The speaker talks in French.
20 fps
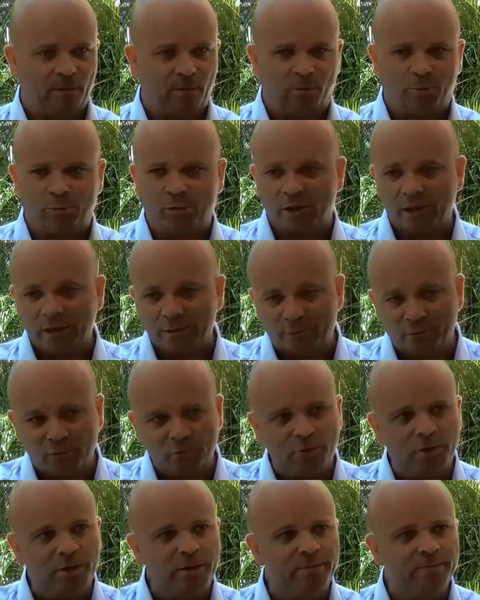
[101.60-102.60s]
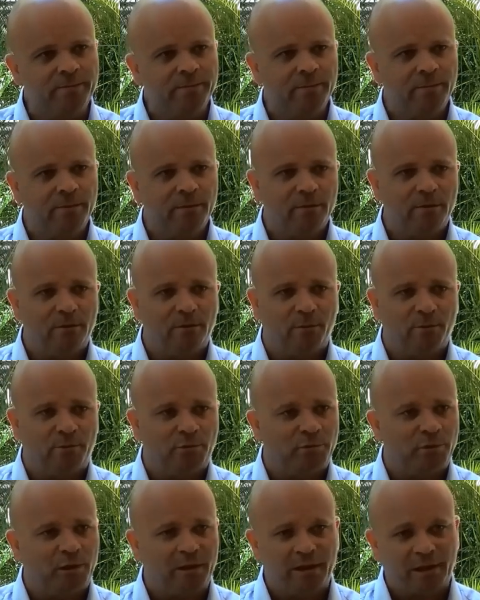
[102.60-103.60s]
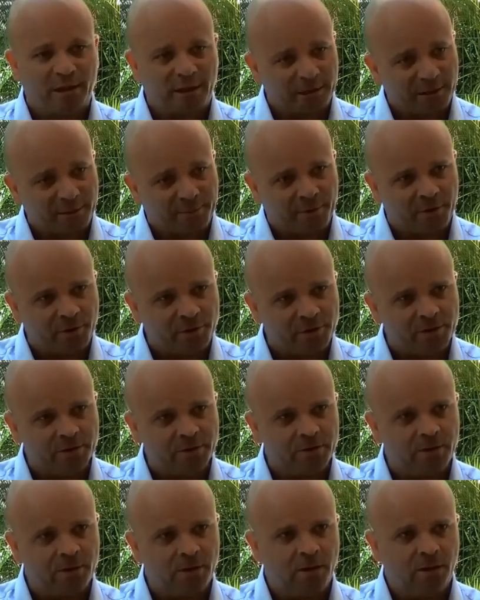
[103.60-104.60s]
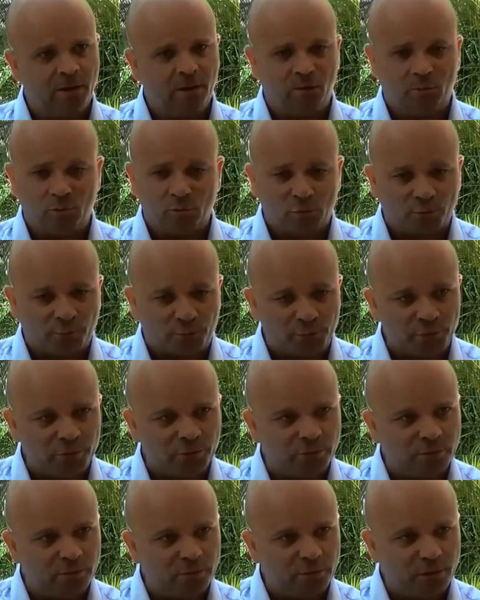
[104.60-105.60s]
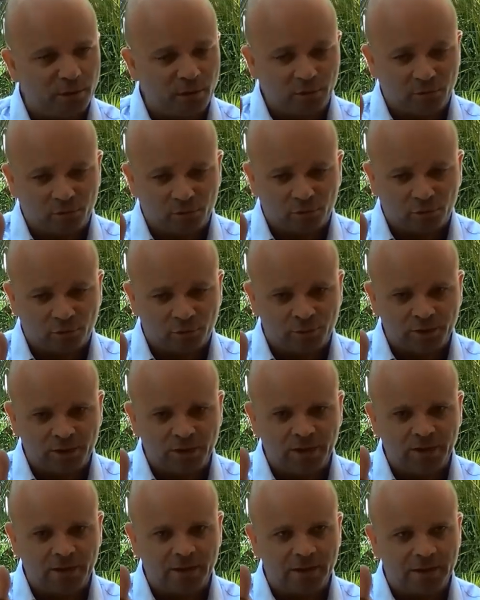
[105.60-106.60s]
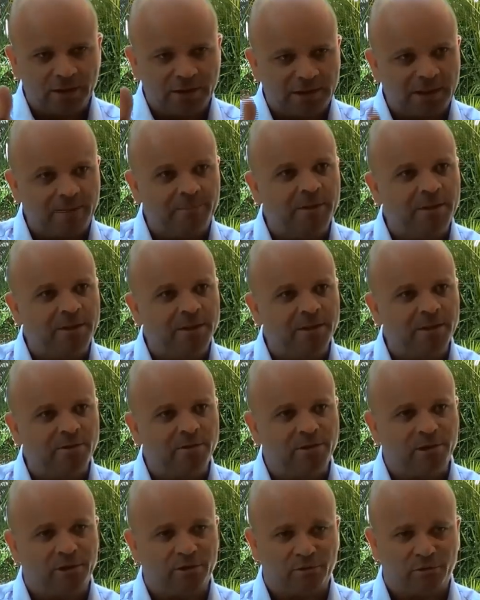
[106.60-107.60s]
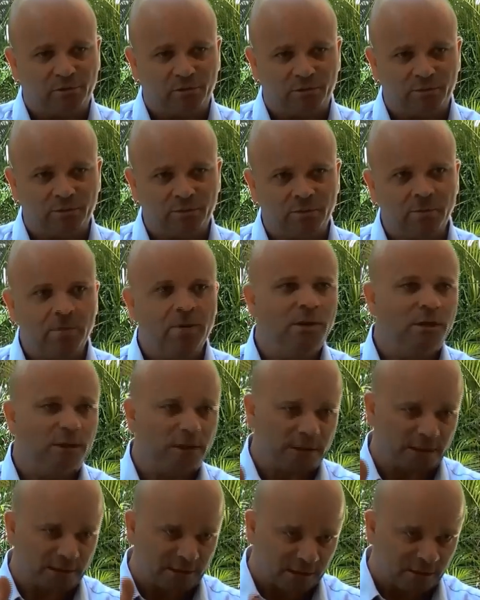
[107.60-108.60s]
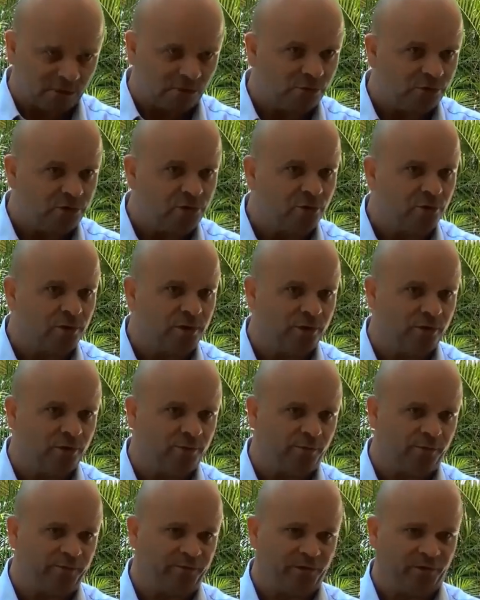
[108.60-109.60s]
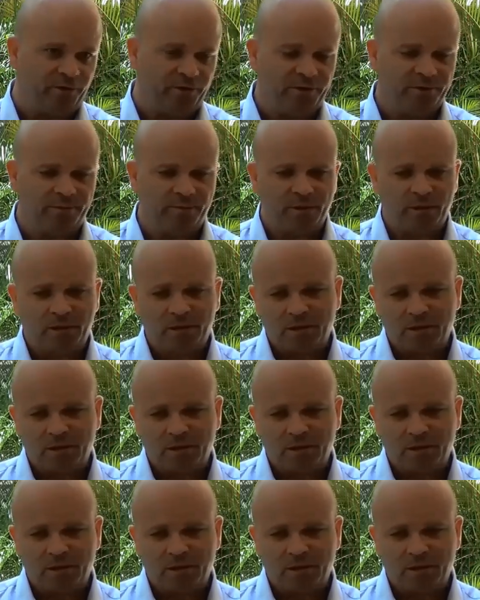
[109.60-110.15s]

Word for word: On peut aller plus loin, on peut aller à l'indépendance, ou on peut aujourd'hui stabiliser le statu quo. C'est cette solution qui a notre préférence.